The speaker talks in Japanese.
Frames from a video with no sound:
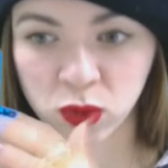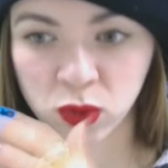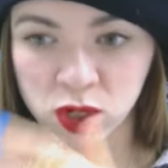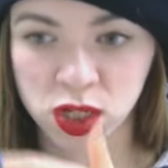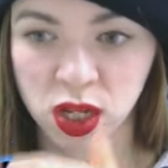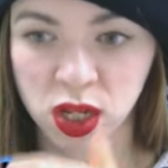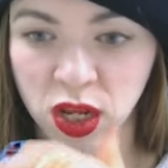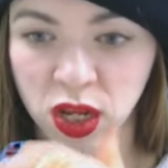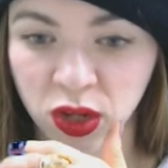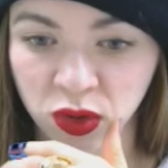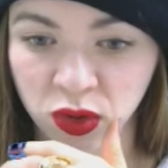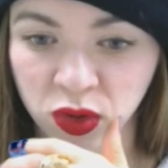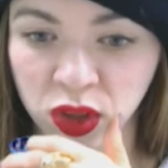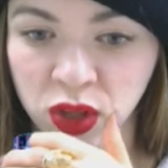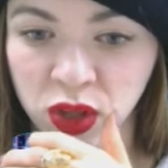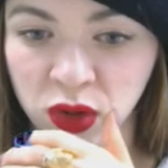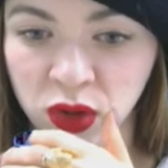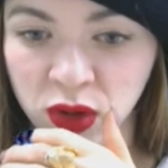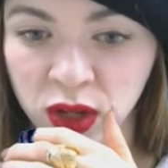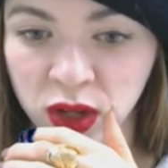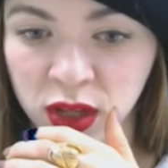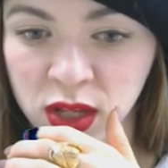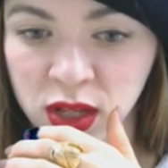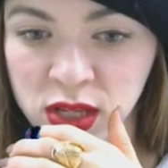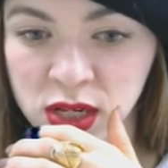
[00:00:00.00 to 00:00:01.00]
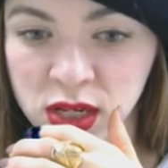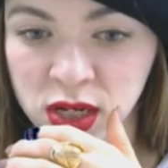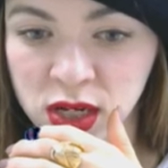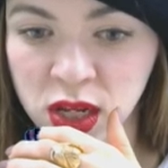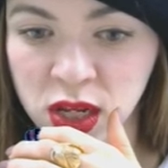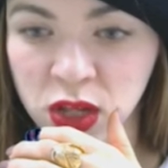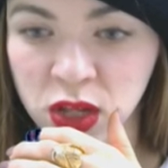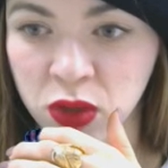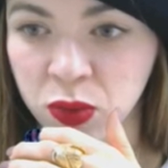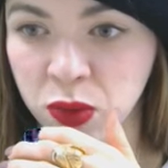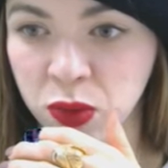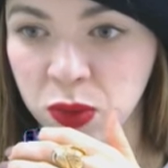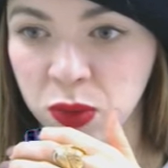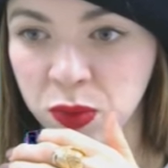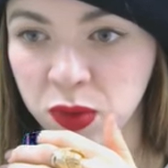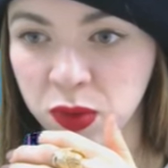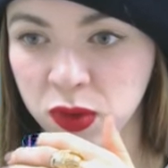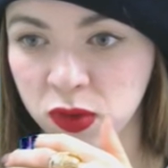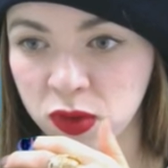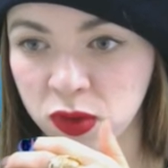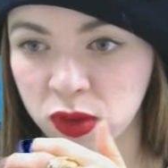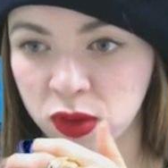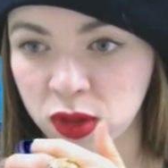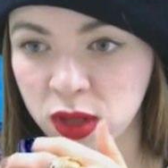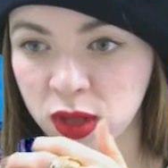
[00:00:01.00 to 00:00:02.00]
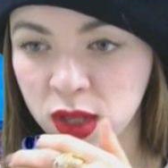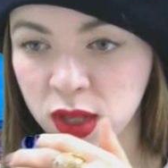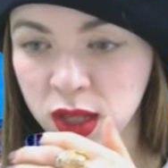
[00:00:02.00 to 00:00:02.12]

をしていくっていう形がいいと思います